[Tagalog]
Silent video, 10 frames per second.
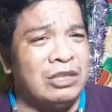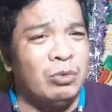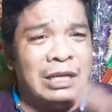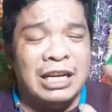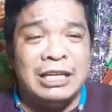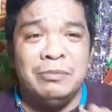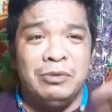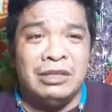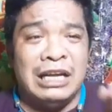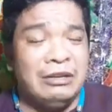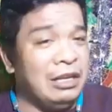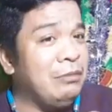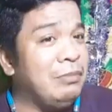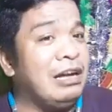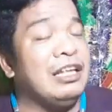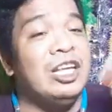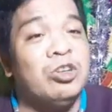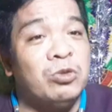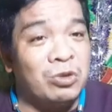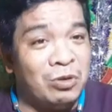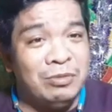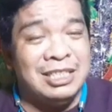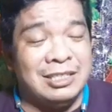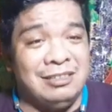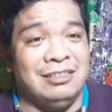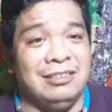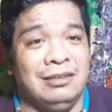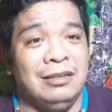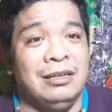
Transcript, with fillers: at wala na po tayong ibang i-comments doon.